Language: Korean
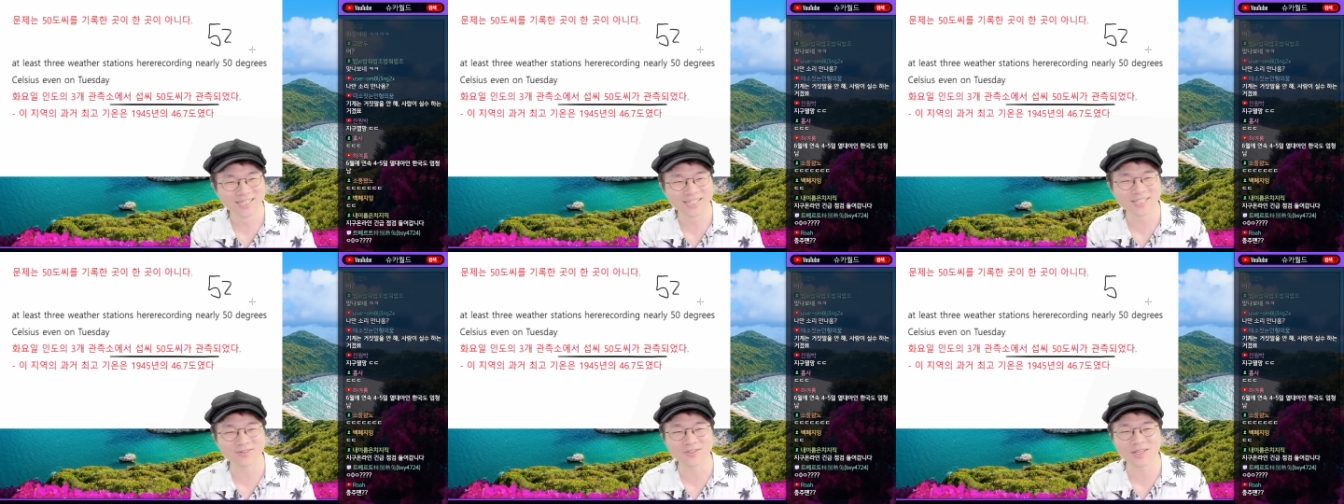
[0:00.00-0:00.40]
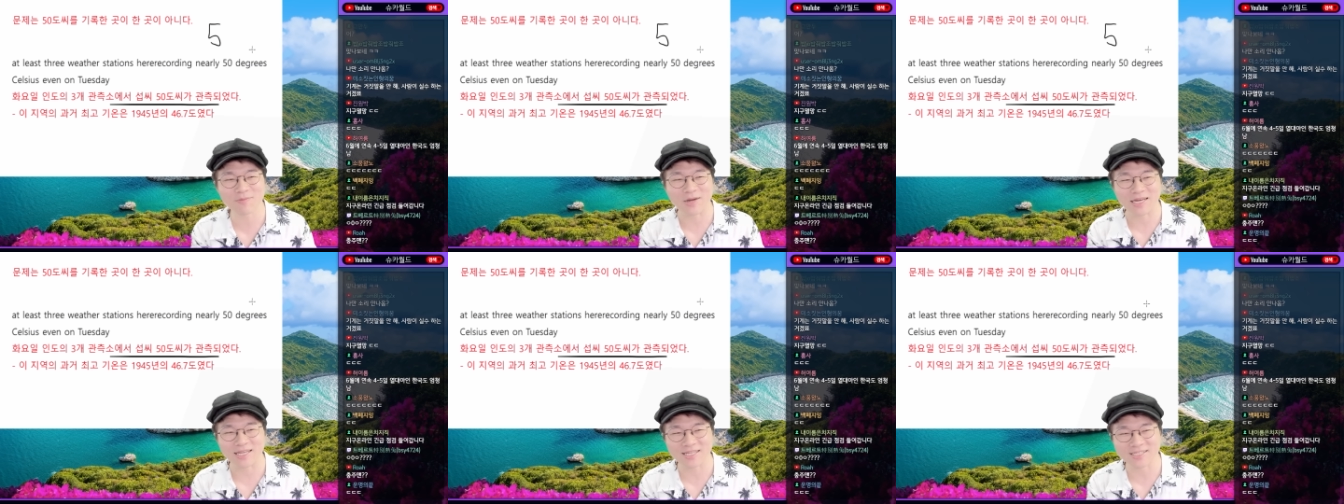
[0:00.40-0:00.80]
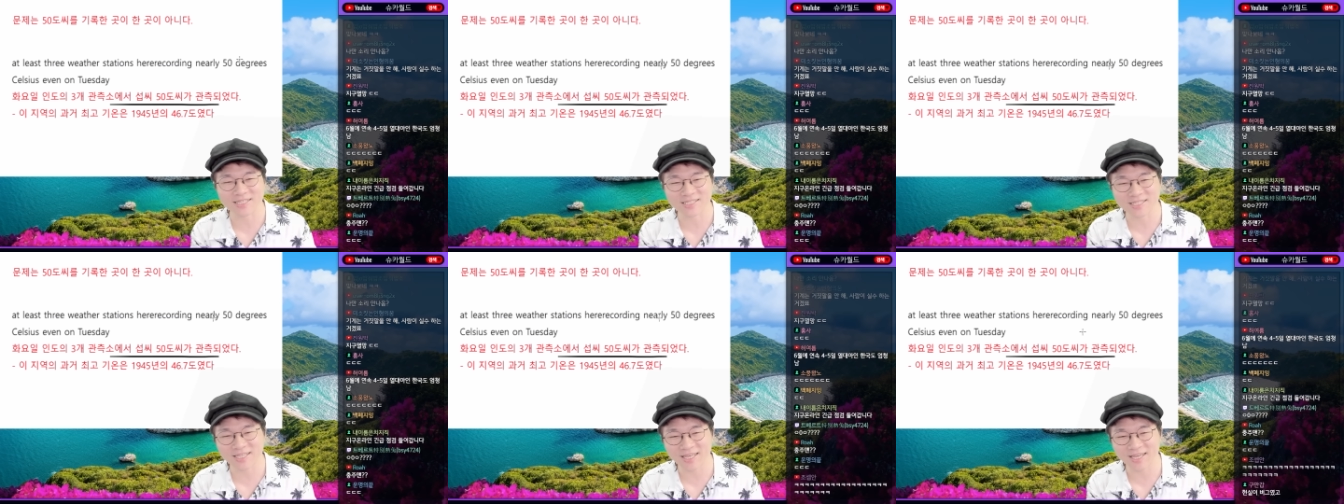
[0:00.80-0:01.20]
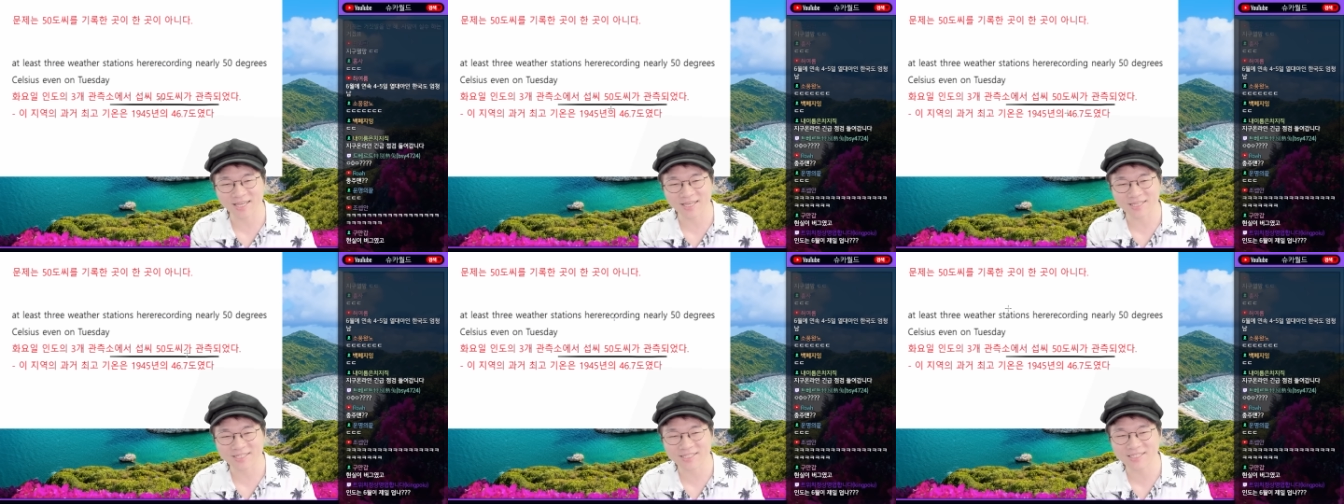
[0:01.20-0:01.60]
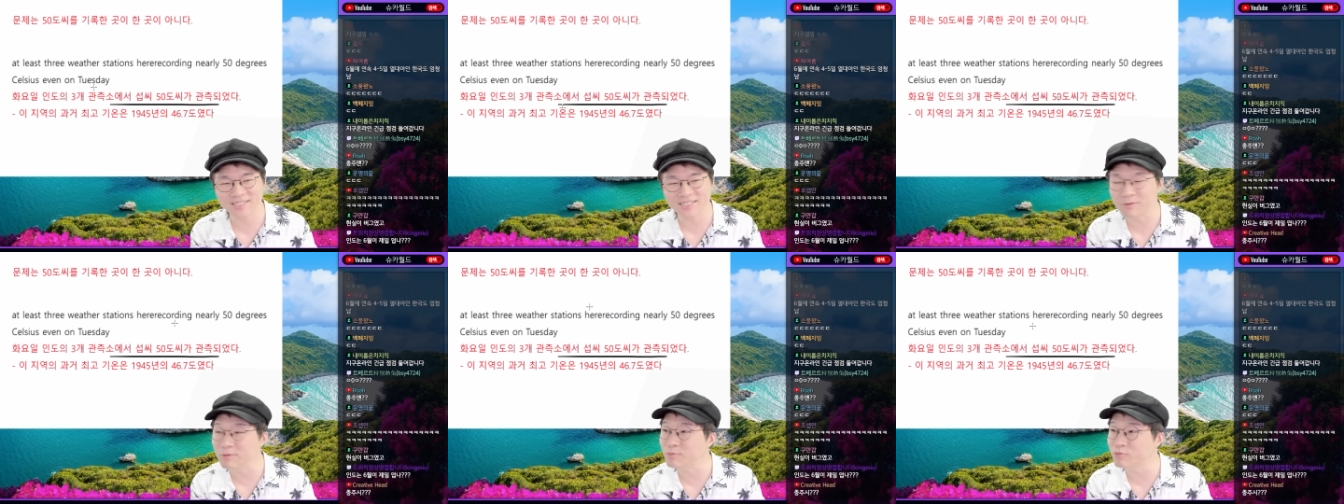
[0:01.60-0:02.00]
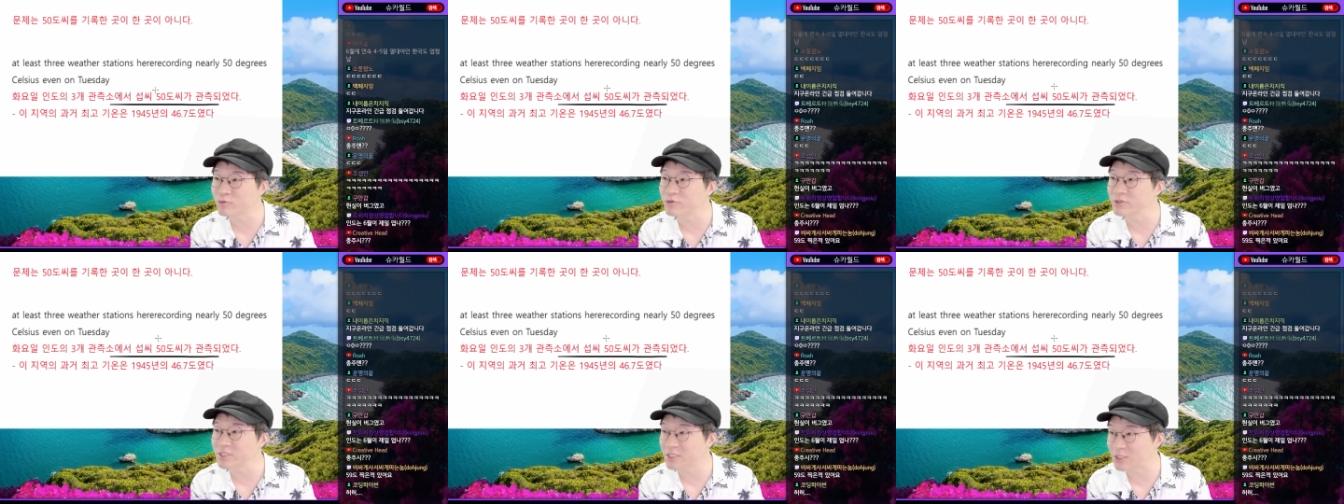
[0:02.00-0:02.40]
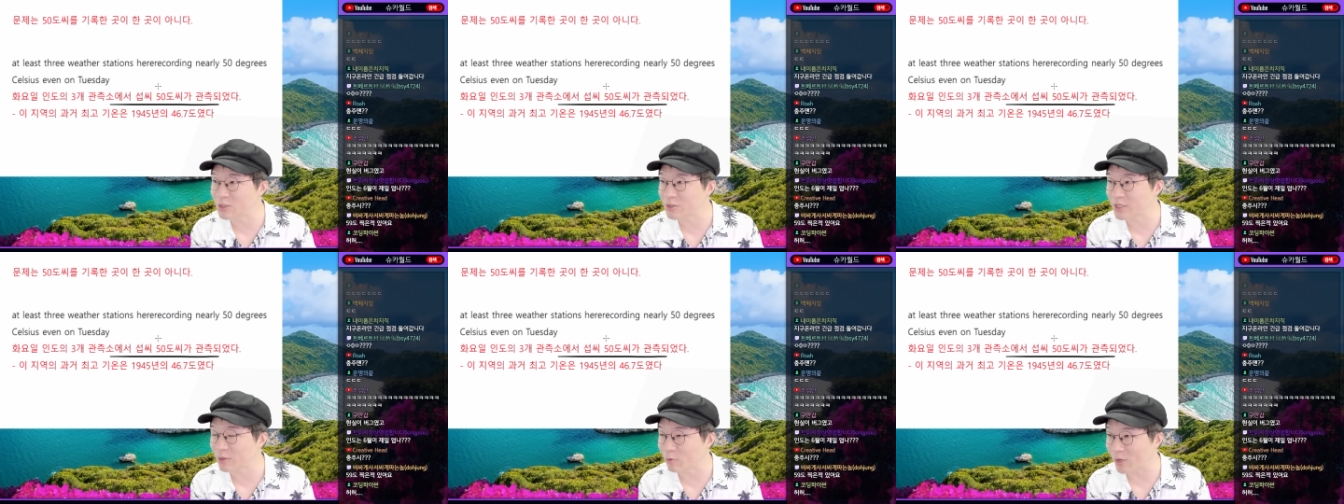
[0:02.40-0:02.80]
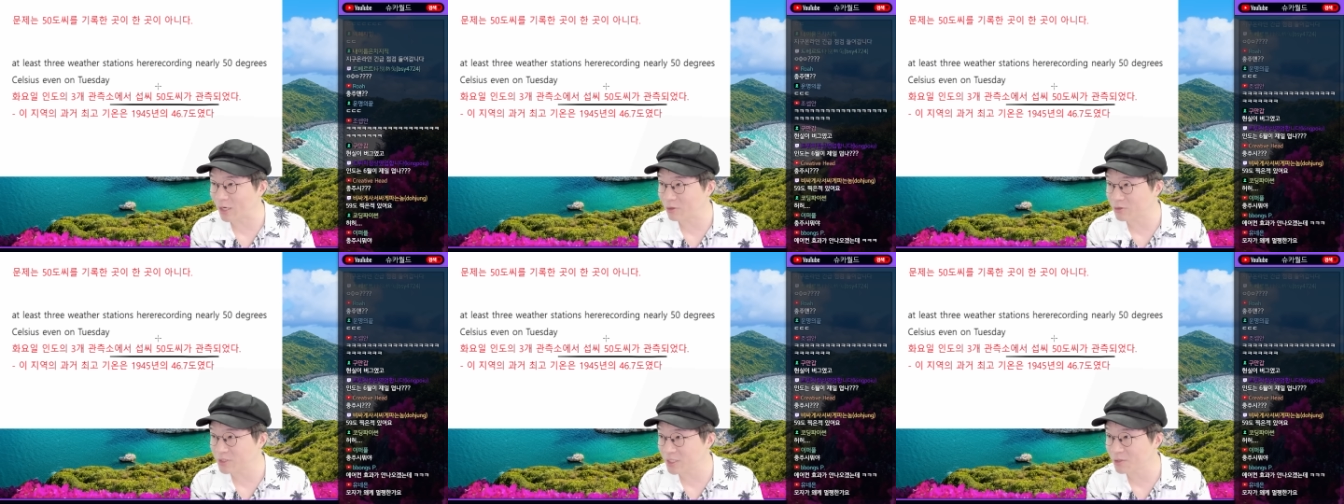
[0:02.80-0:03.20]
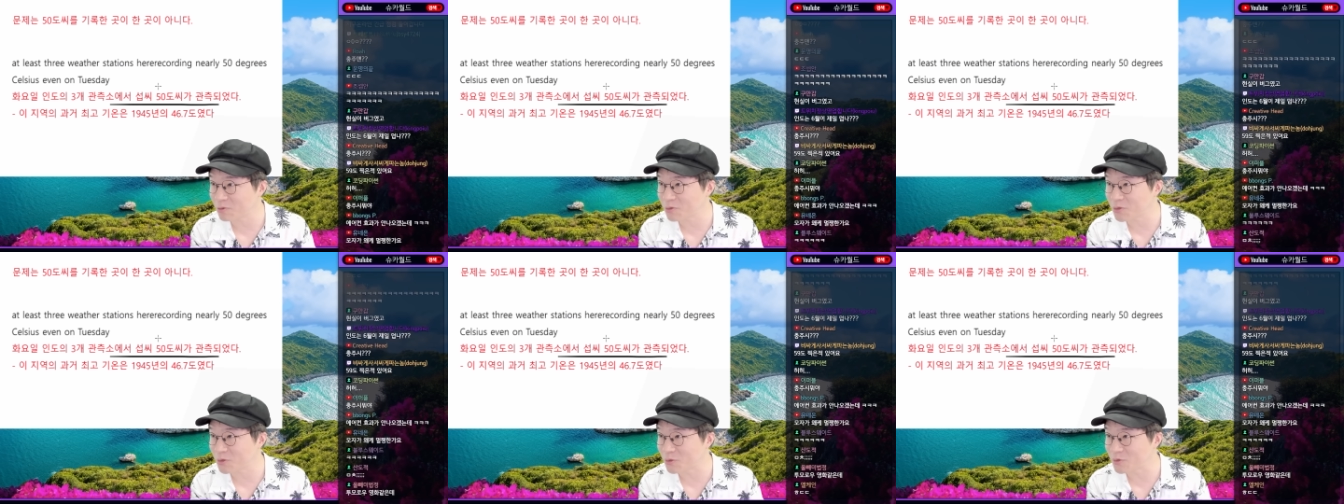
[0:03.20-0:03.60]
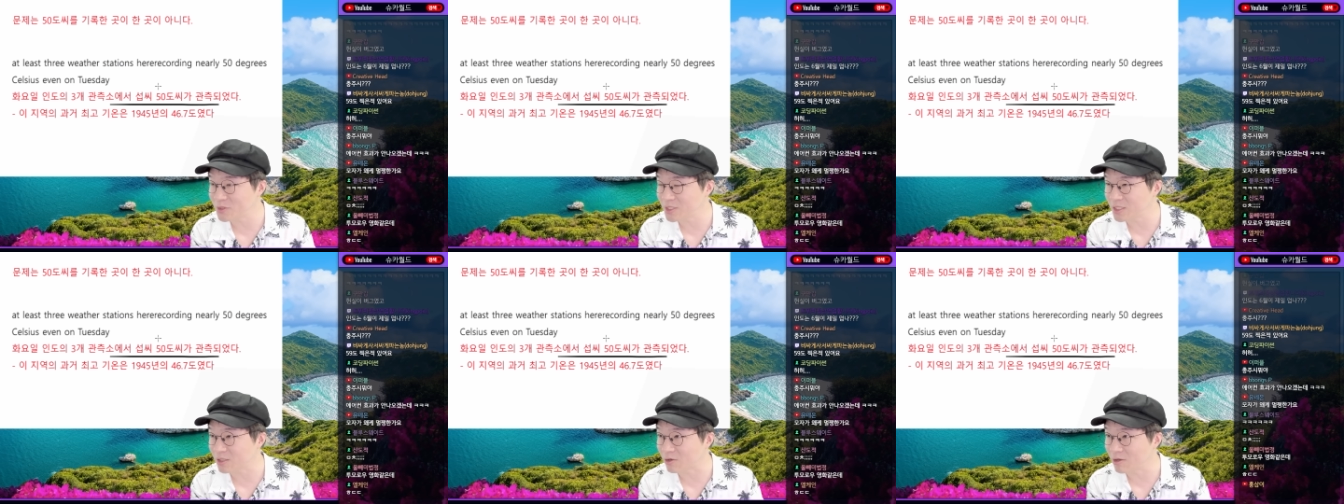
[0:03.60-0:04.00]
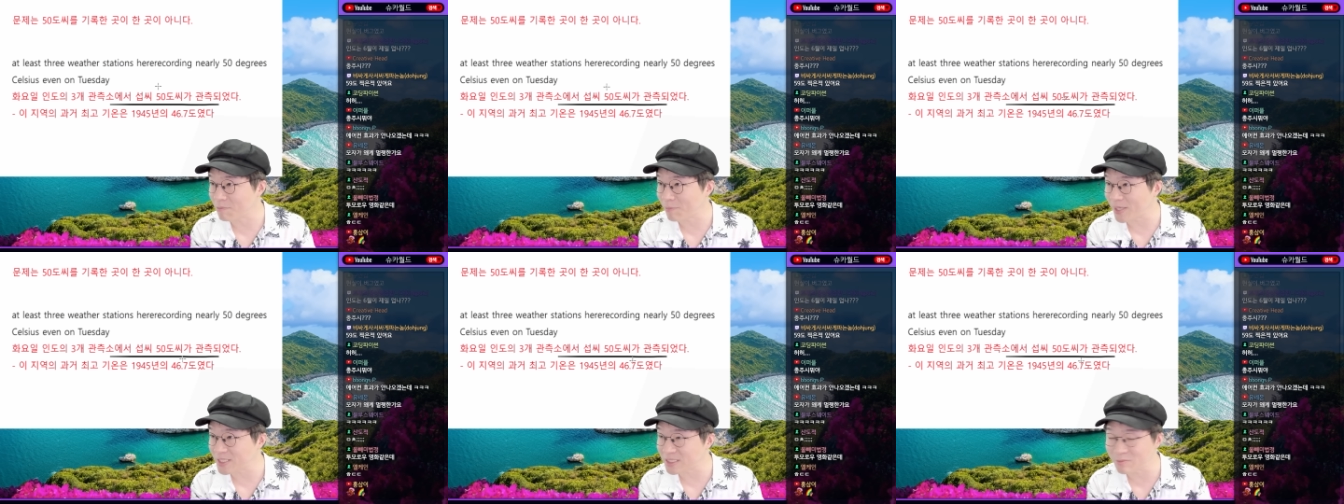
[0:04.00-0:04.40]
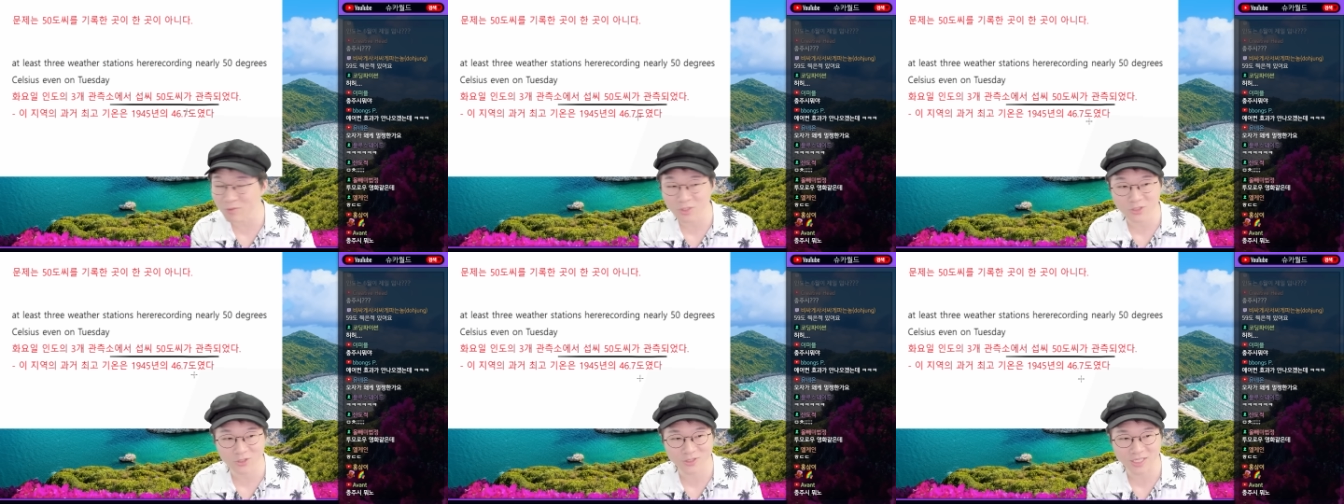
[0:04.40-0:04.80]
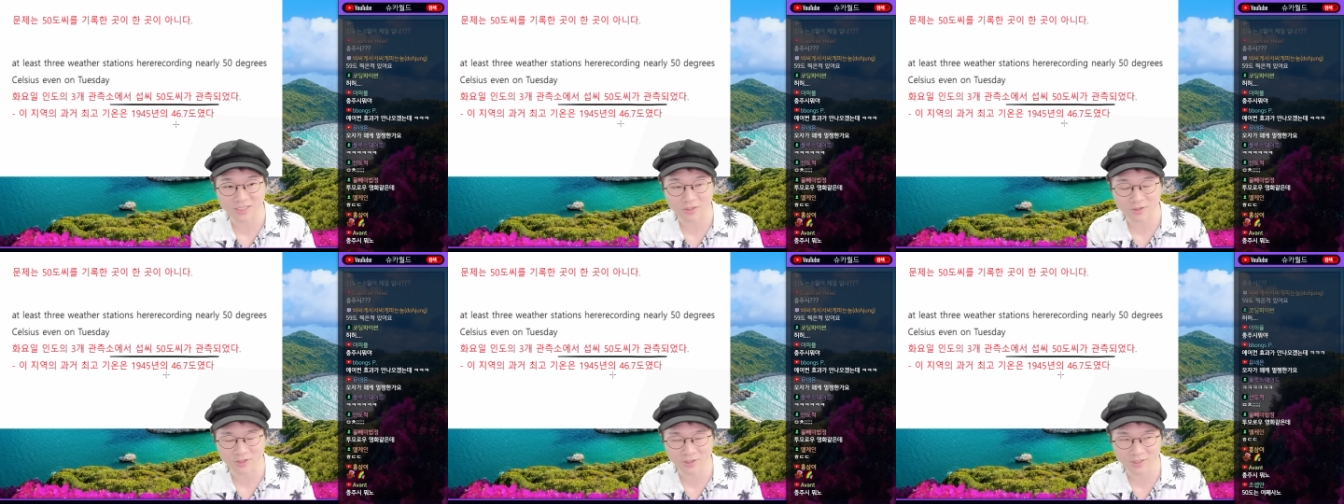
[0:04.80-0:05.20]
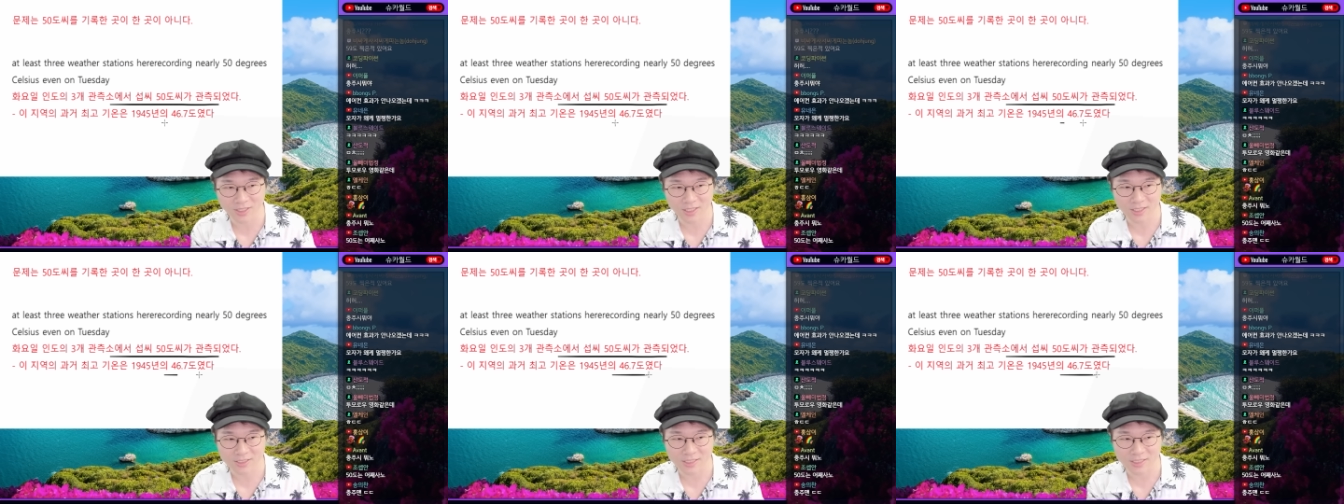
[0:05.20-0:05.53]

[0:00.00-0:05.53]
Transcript: 그리고 이게 말이 안 되는 게 이 그 부근 지역의 과거 최고 기온이 거의 80년 전에 있었던